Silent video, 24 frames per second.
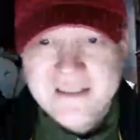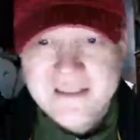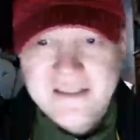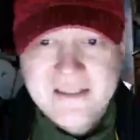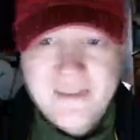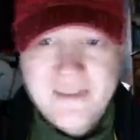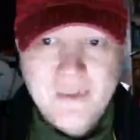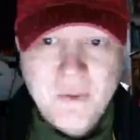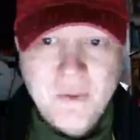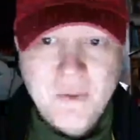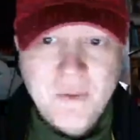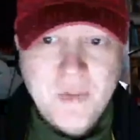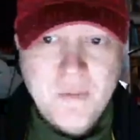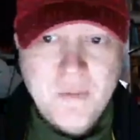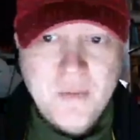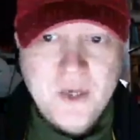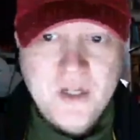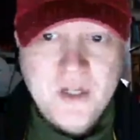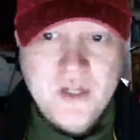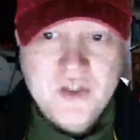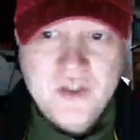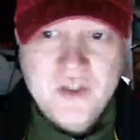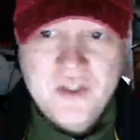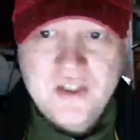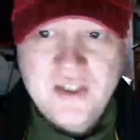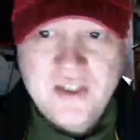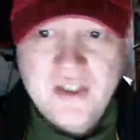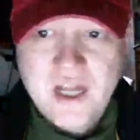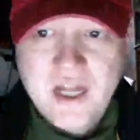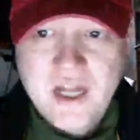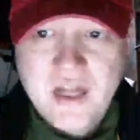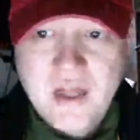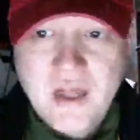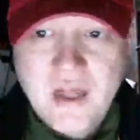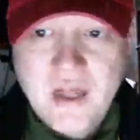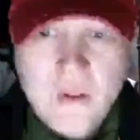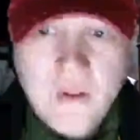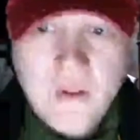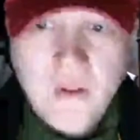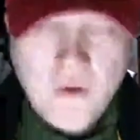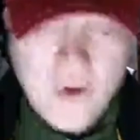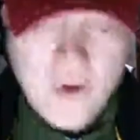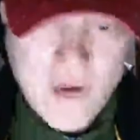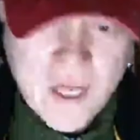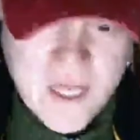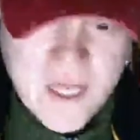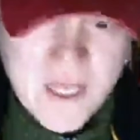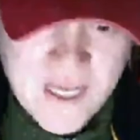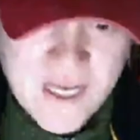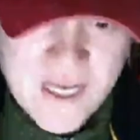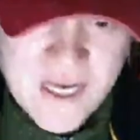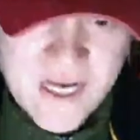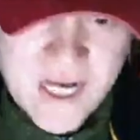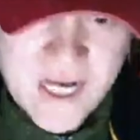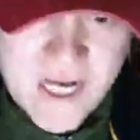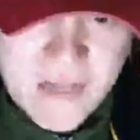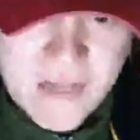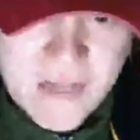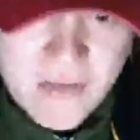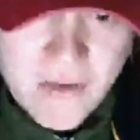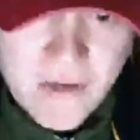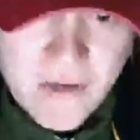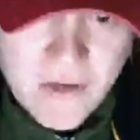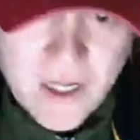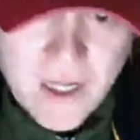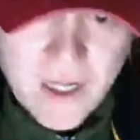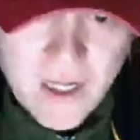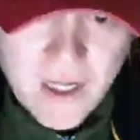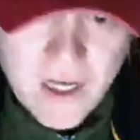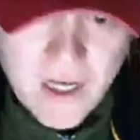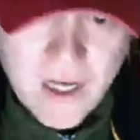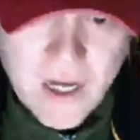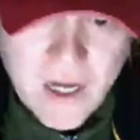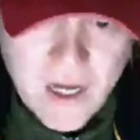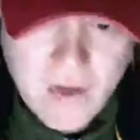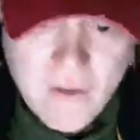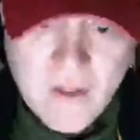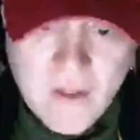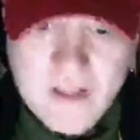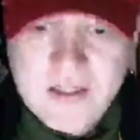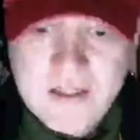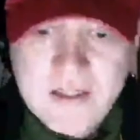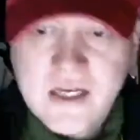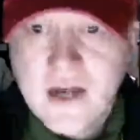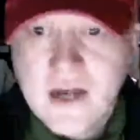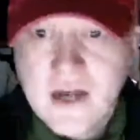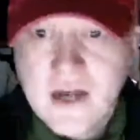Simplemente por el hecho de estar haciéndolo ahí, hincando la, rodilla,